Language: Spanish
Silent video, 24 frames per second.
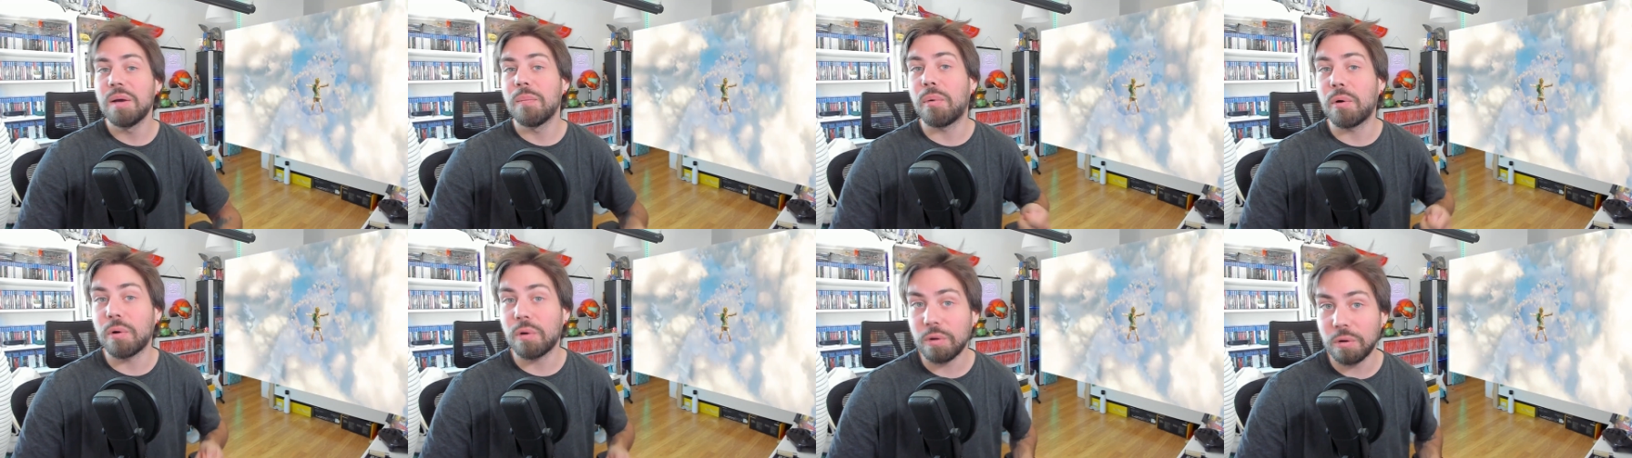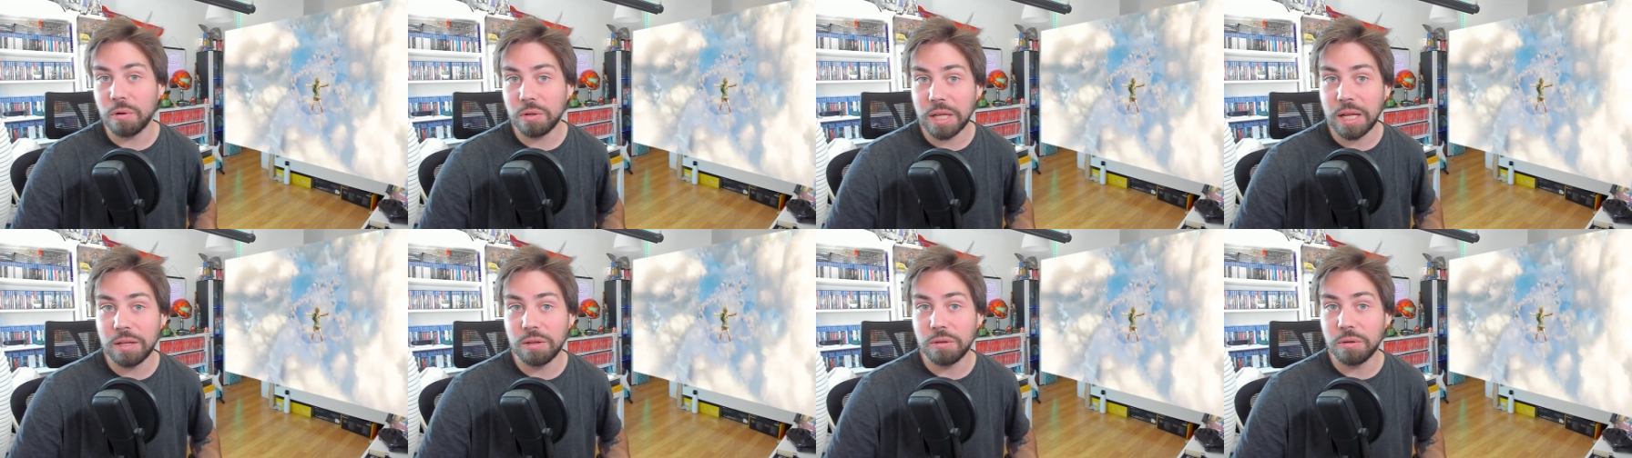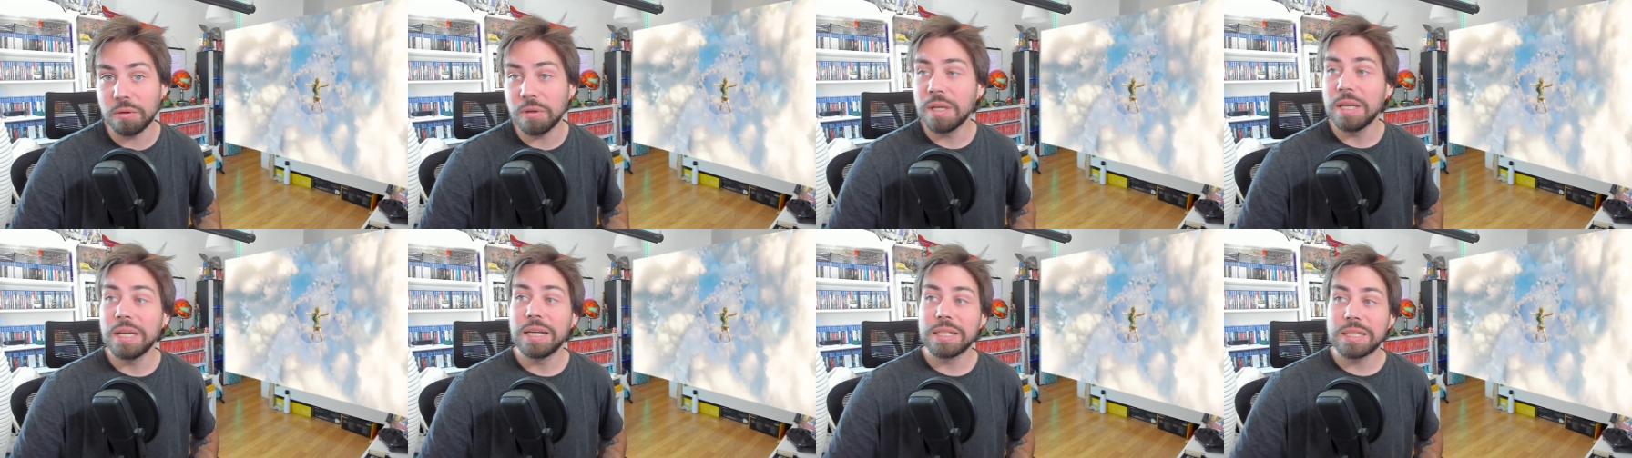Por lo
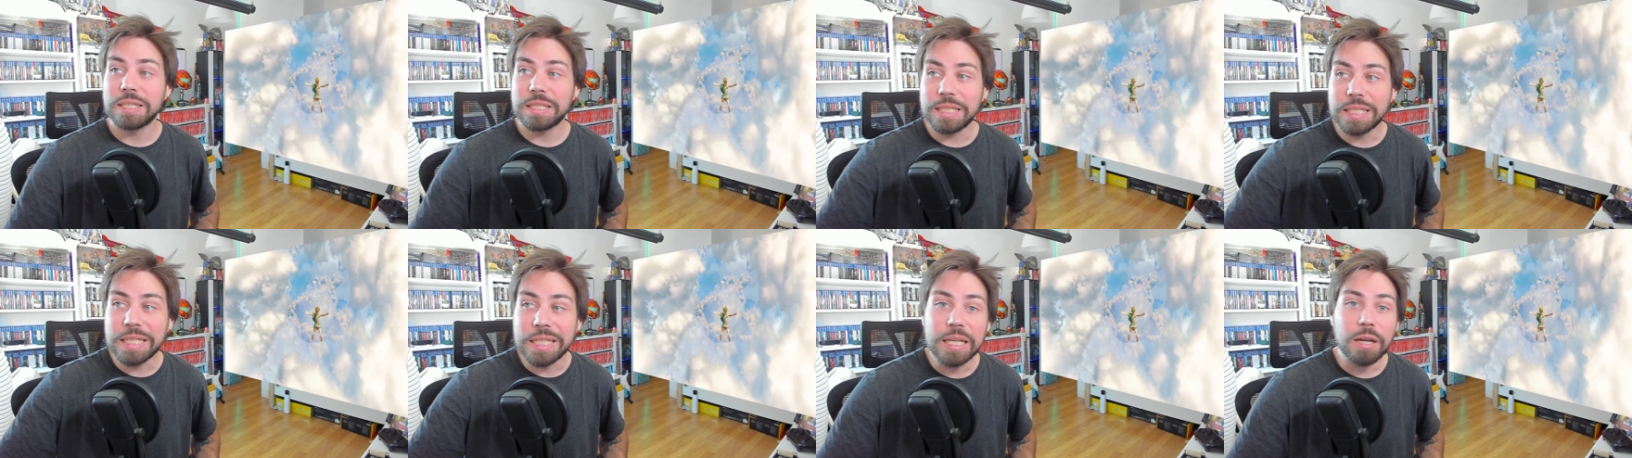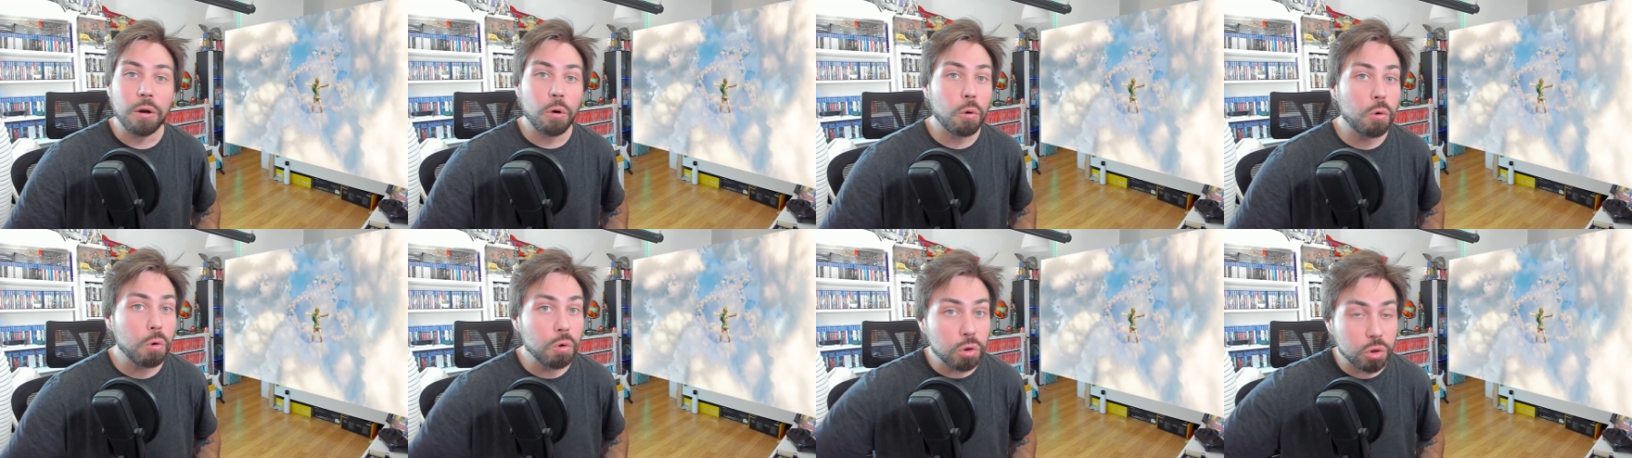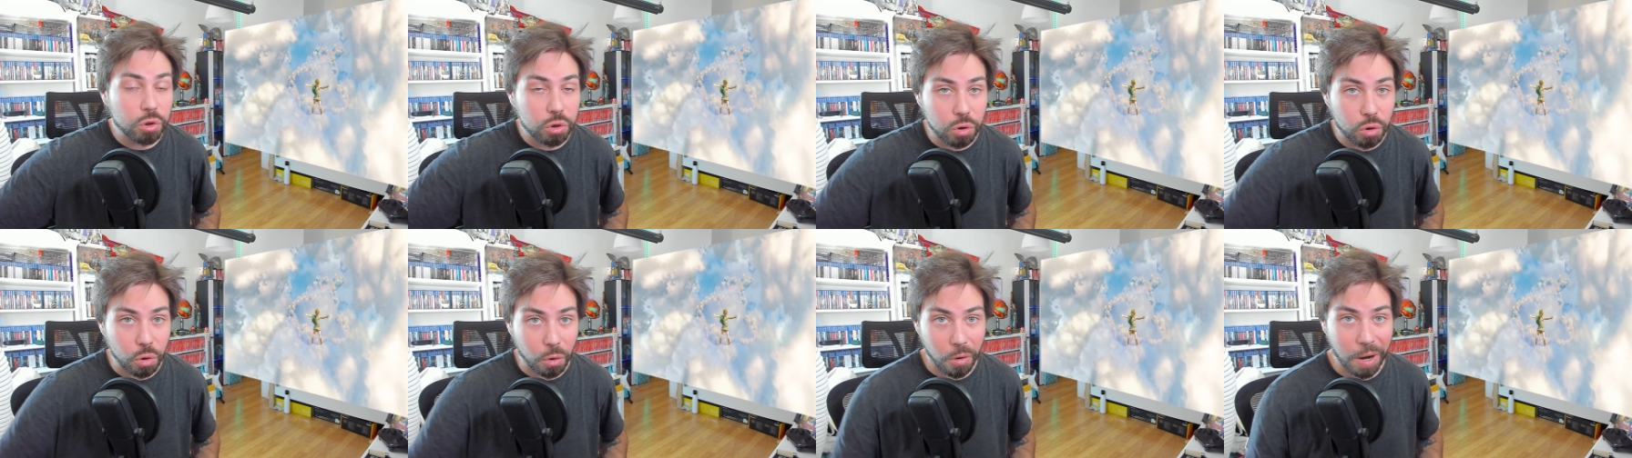tanto, si
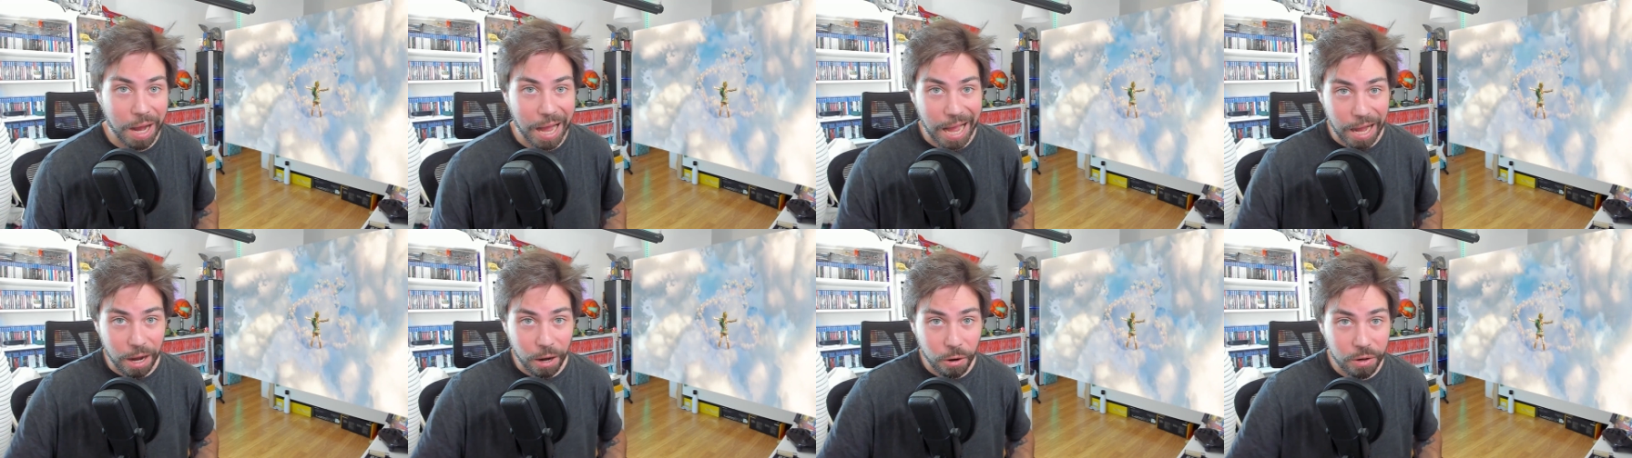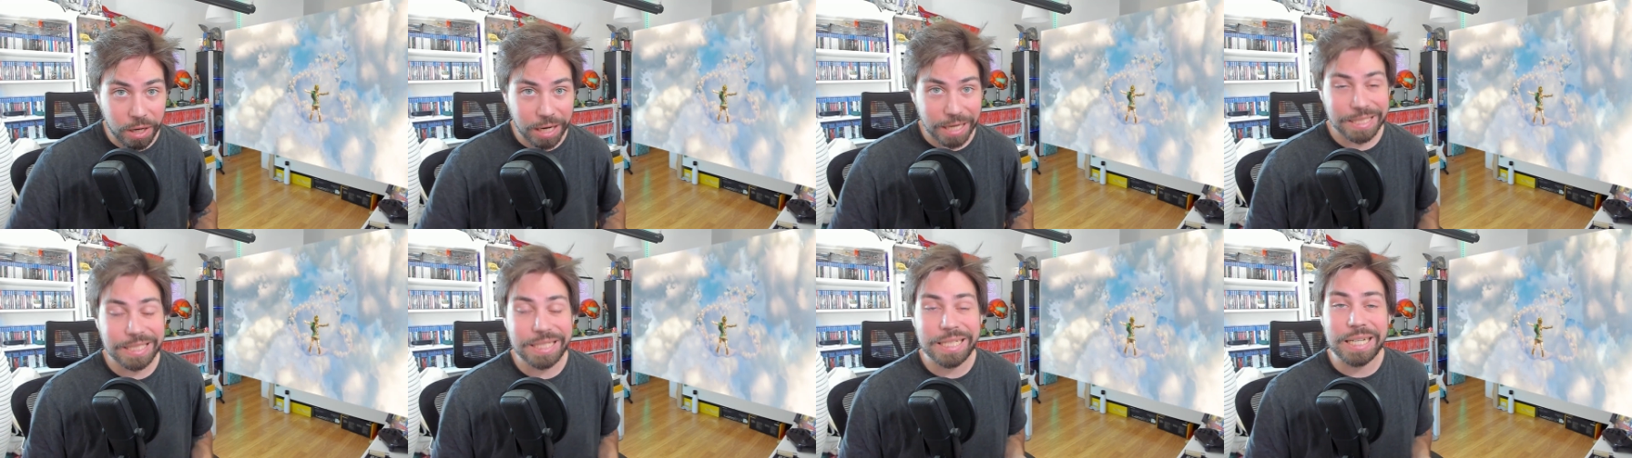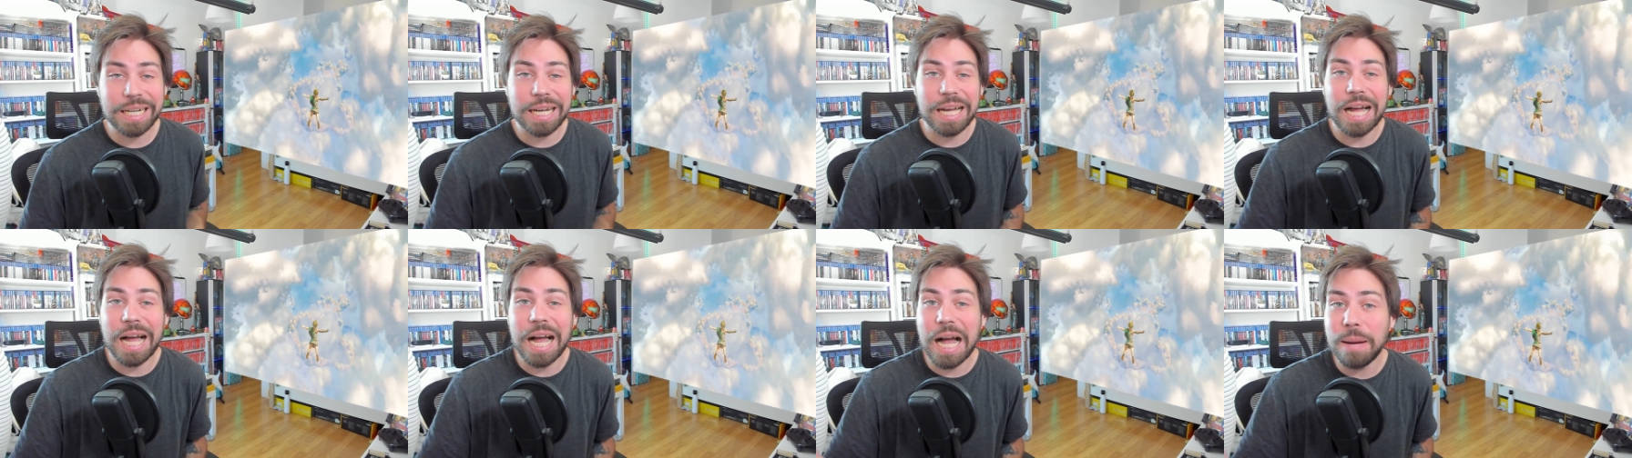justo ahora llega